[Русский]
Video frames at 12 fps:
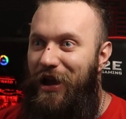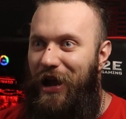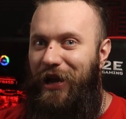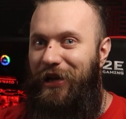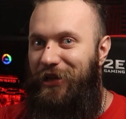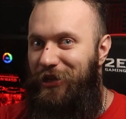
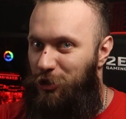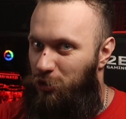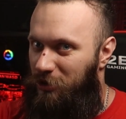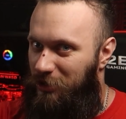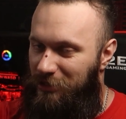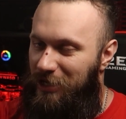а
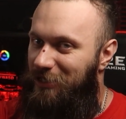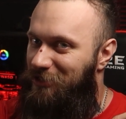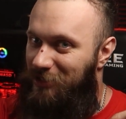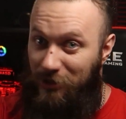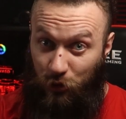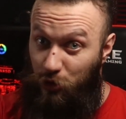еще иногда они
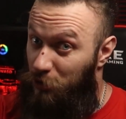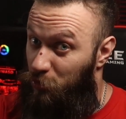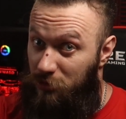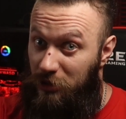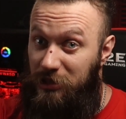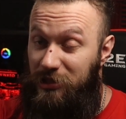сразу же
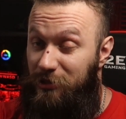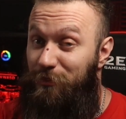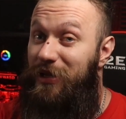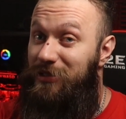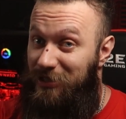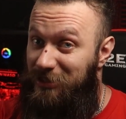идут и с
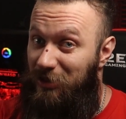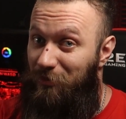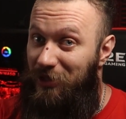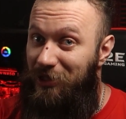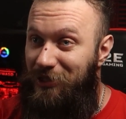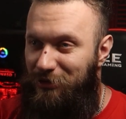процессором
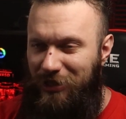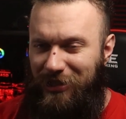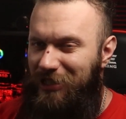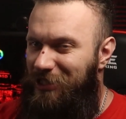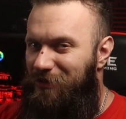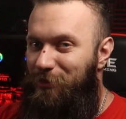Intel. Я
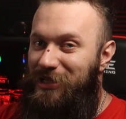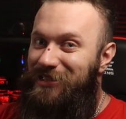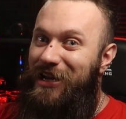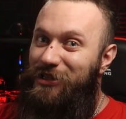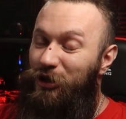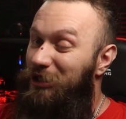когда-то вам
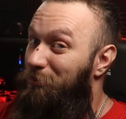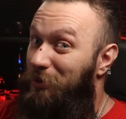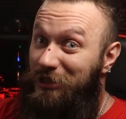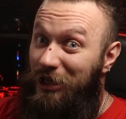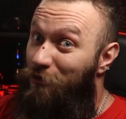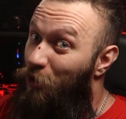рассказывал эти
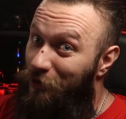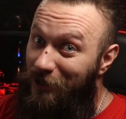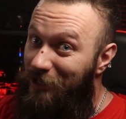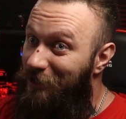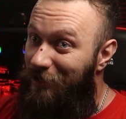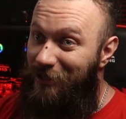
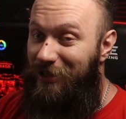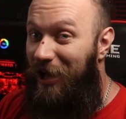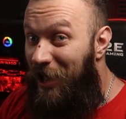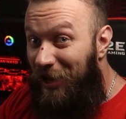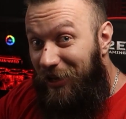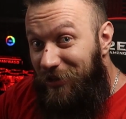подковерные игры, когда
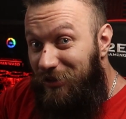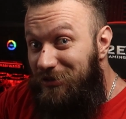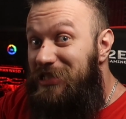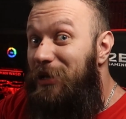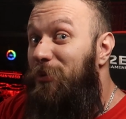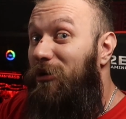Intel
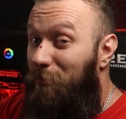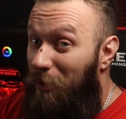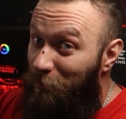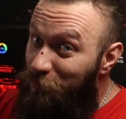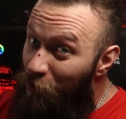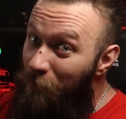сыпала
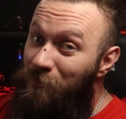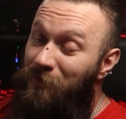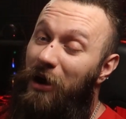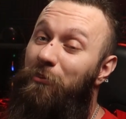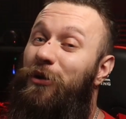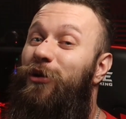бабло
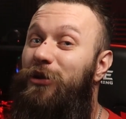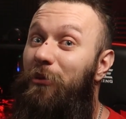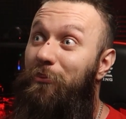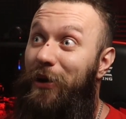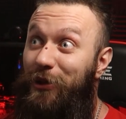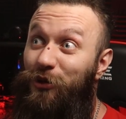определенным
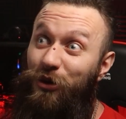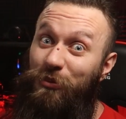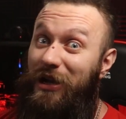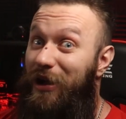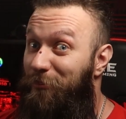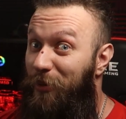партнерам
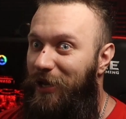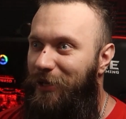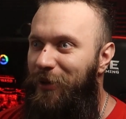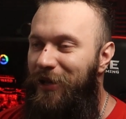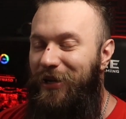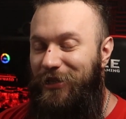и
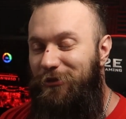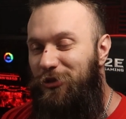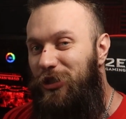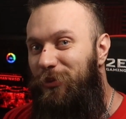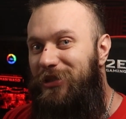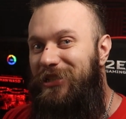компаниям, того,
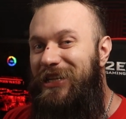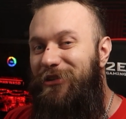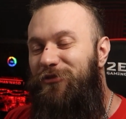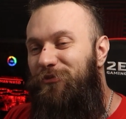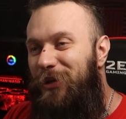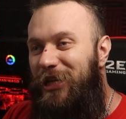чтобы те
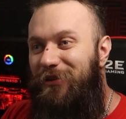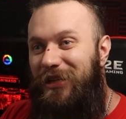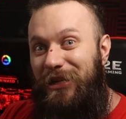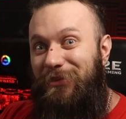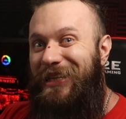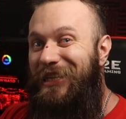впихивали
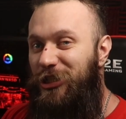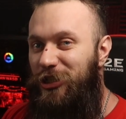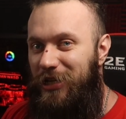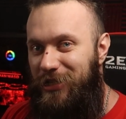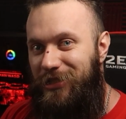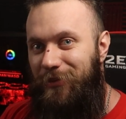именно их
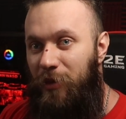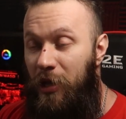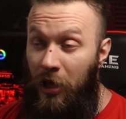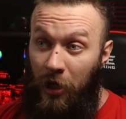железо.